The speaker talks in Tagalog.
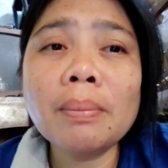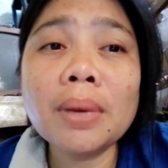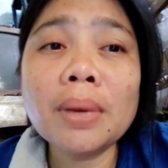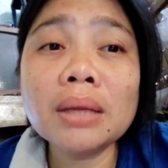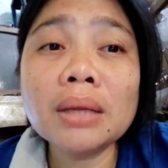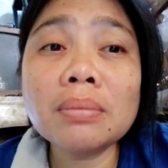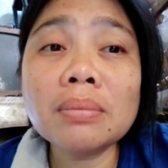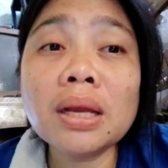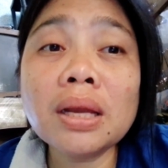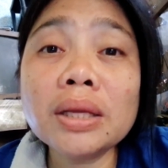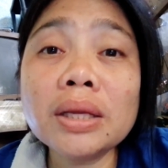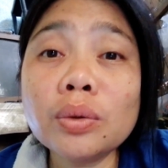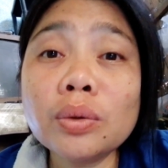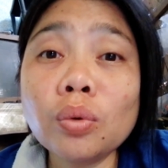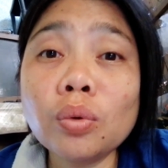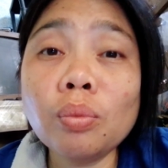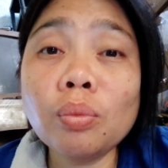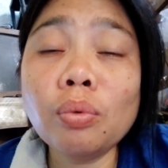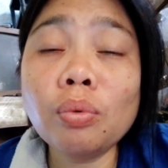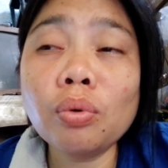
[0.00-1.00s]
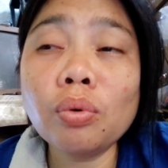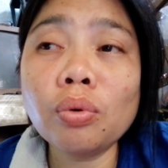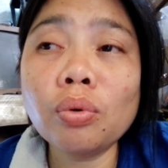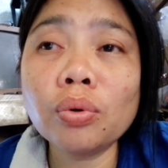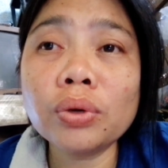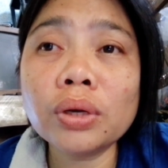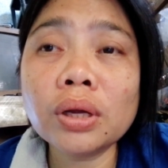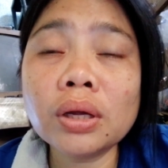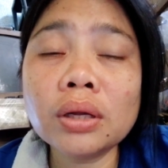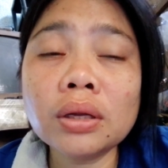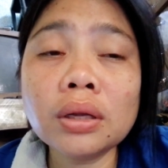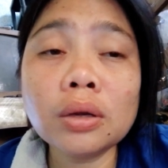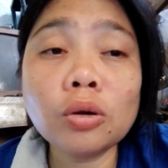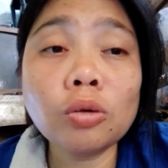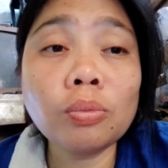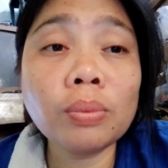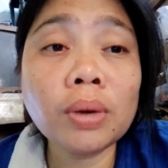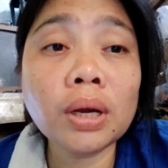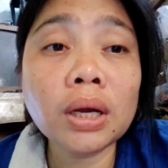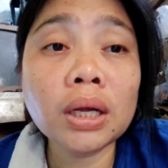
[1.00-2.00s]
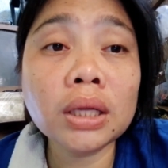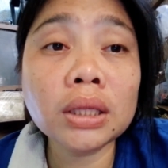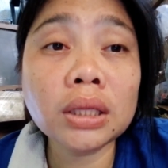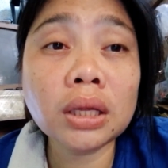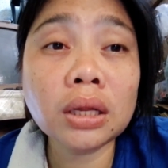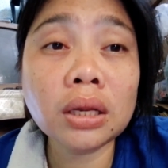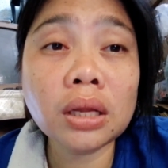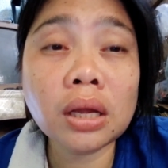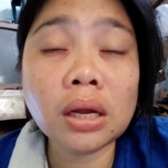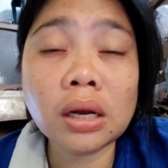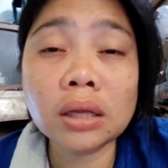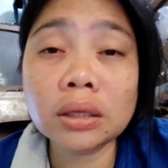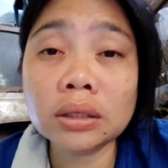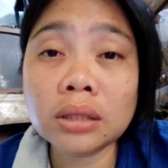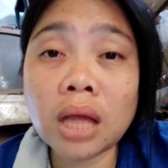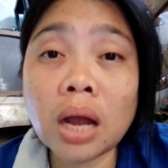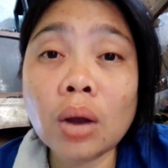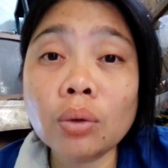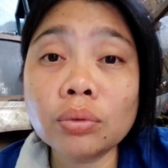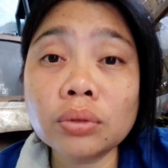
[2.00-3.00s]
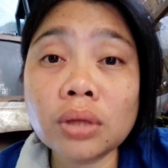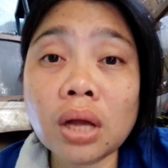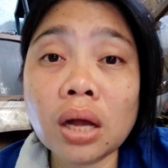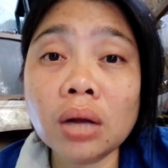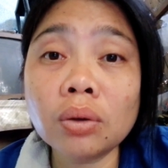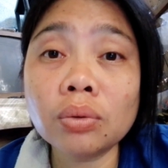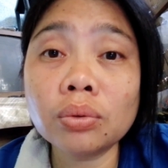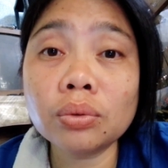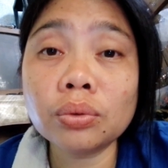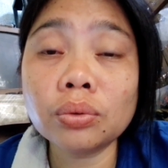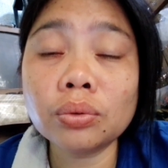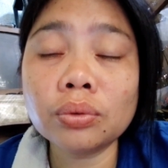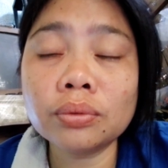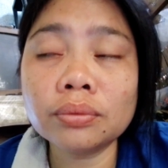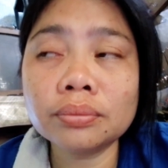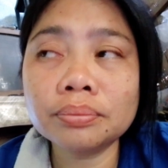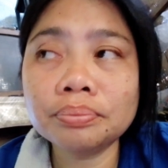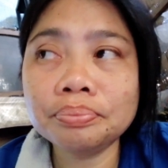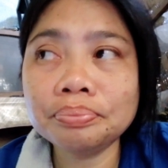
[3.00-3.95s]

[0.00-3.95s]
balik-balik yung ubo ko na hindi ko maintindihan natatakot nga ako doon